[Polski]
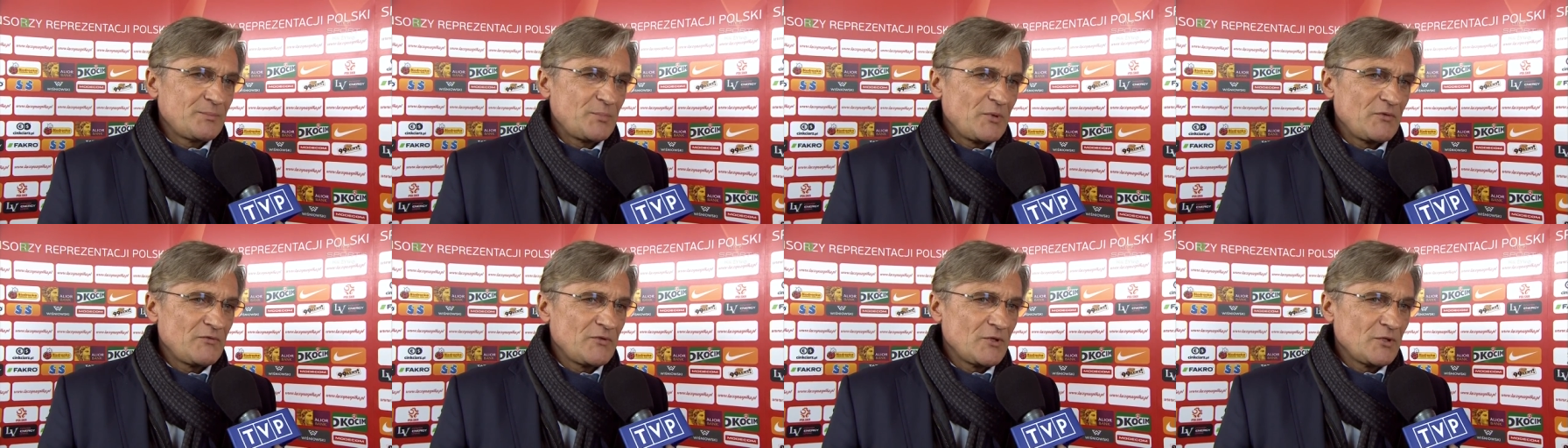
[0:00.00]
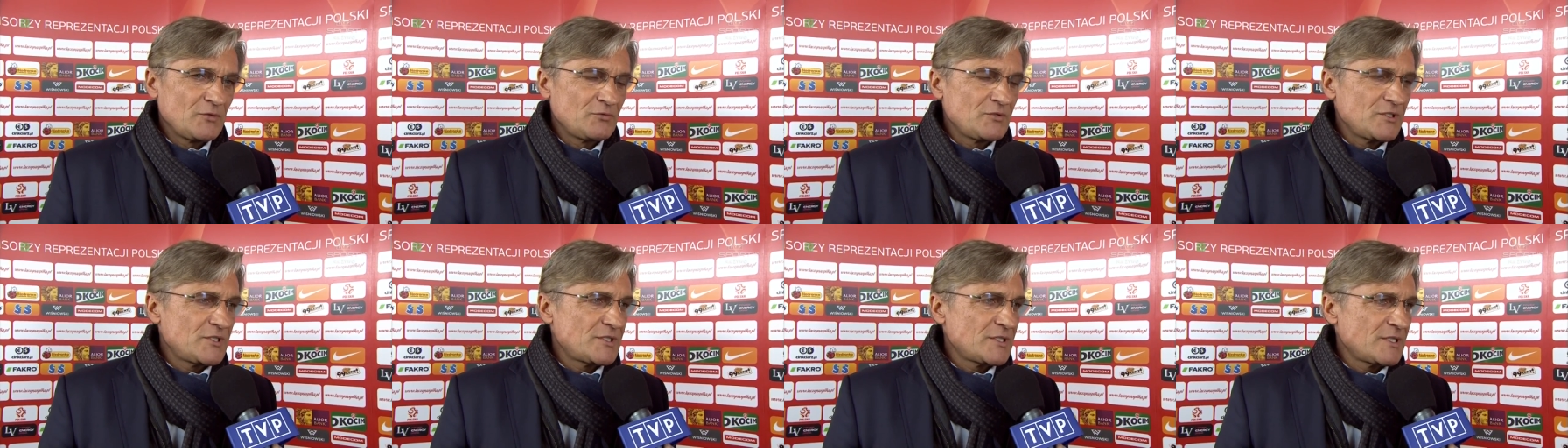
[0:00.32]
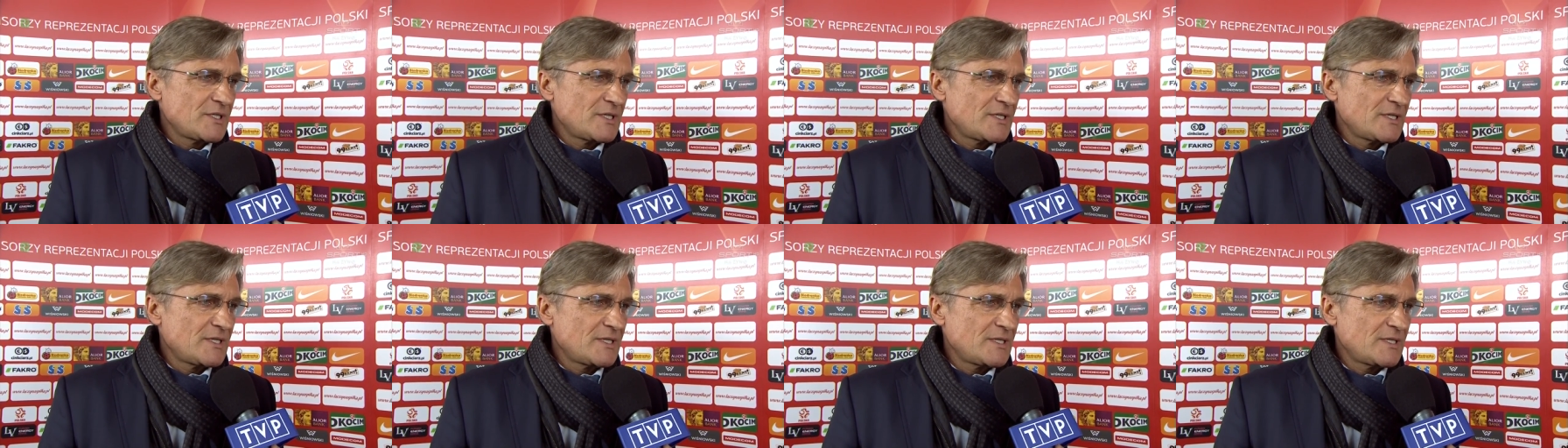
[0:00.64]
powiodły
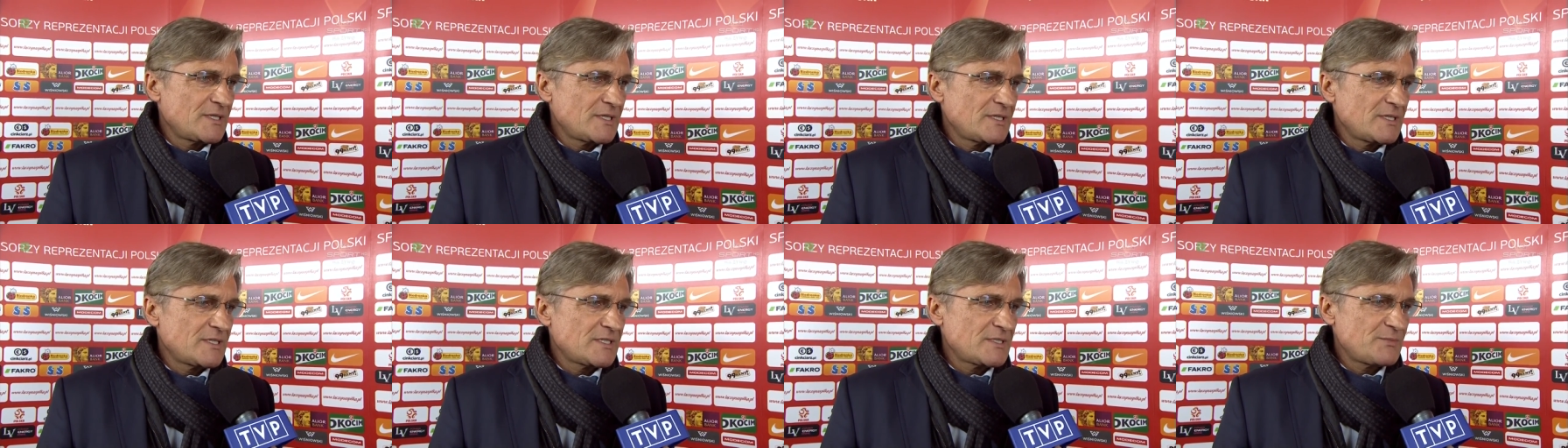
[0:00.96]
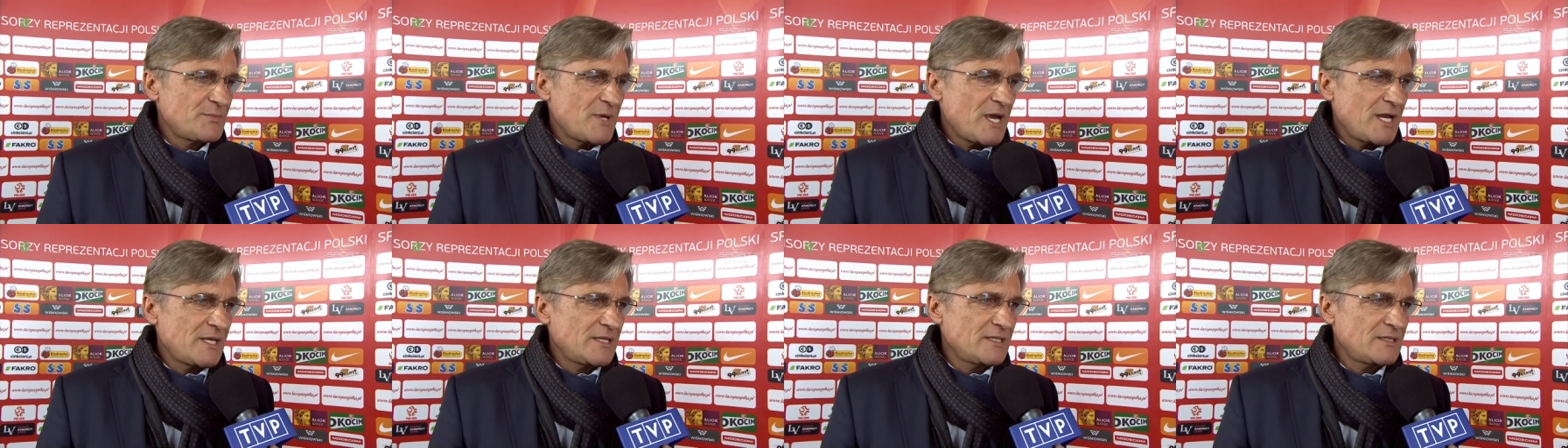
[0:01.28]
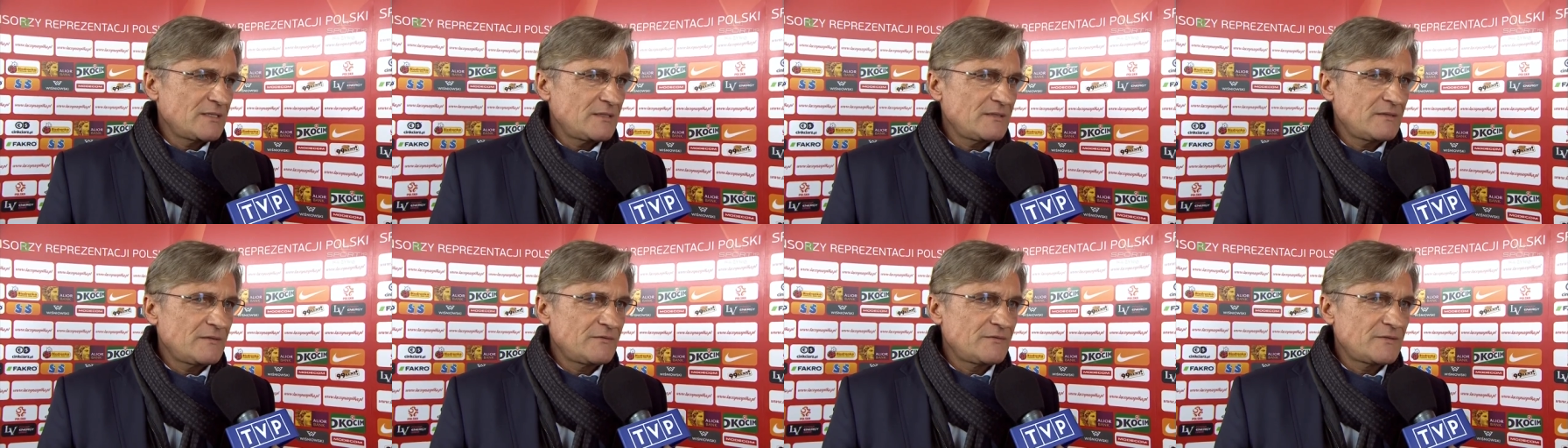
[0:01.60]
się
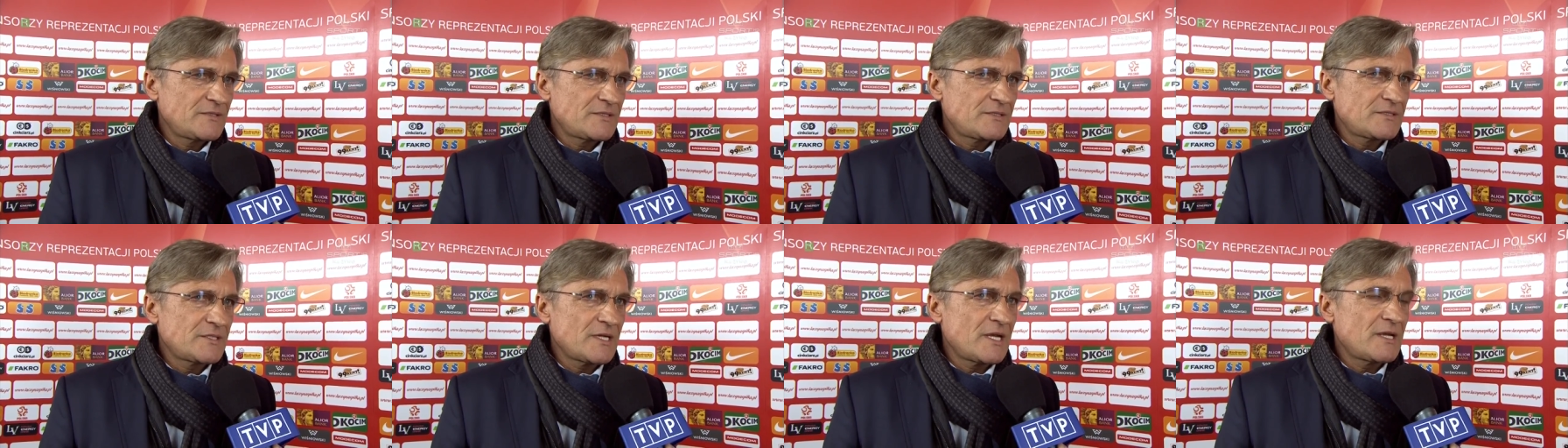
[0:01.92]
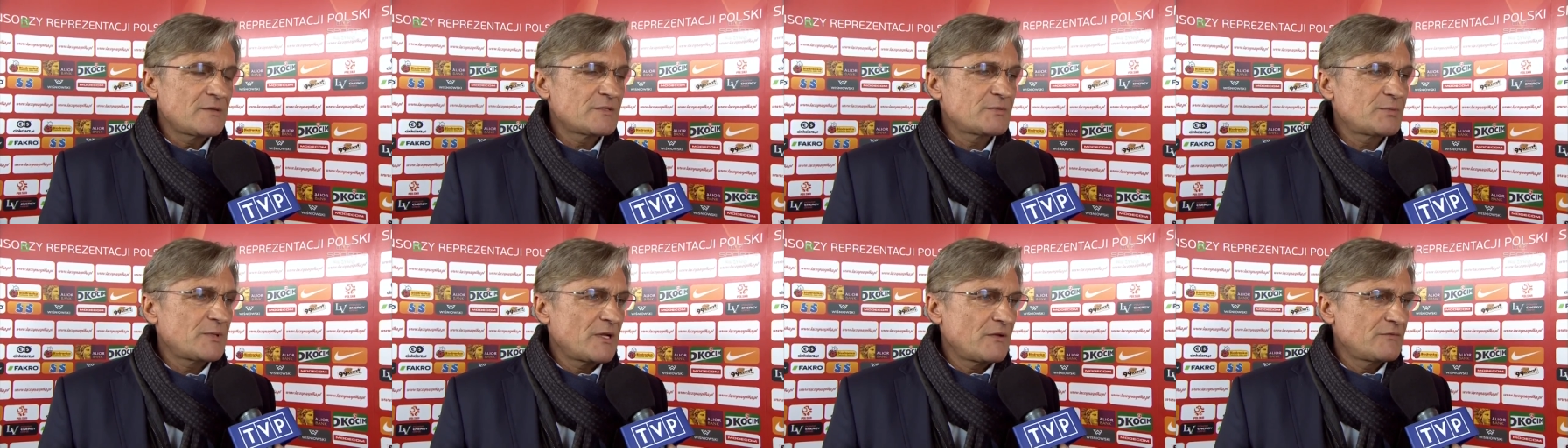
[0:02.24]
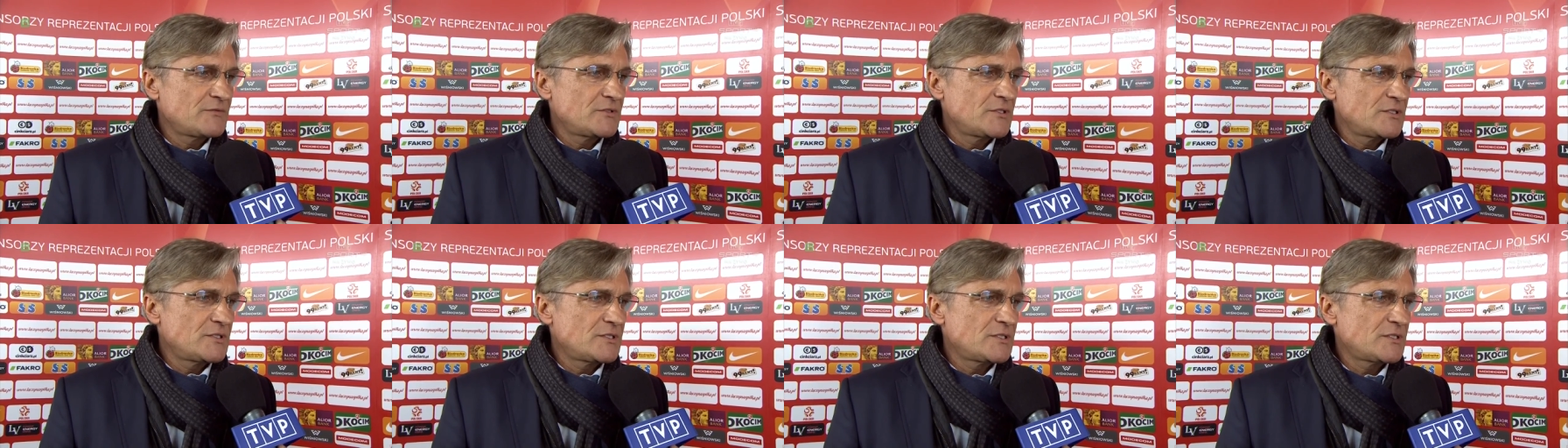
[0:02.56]
zmiany. Chciałem
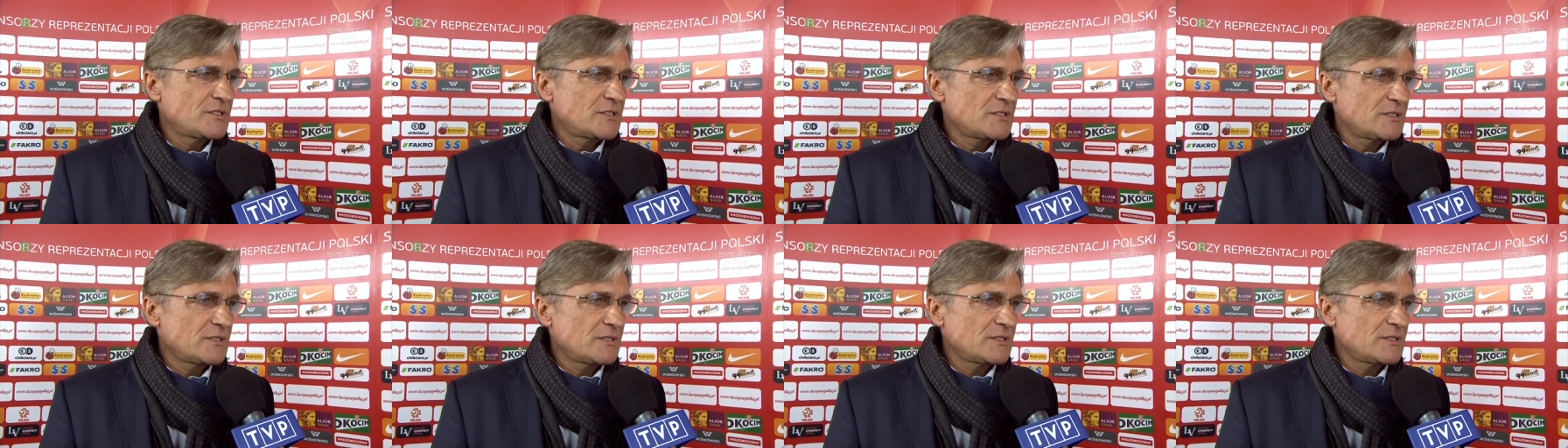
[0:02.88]
sprawdzić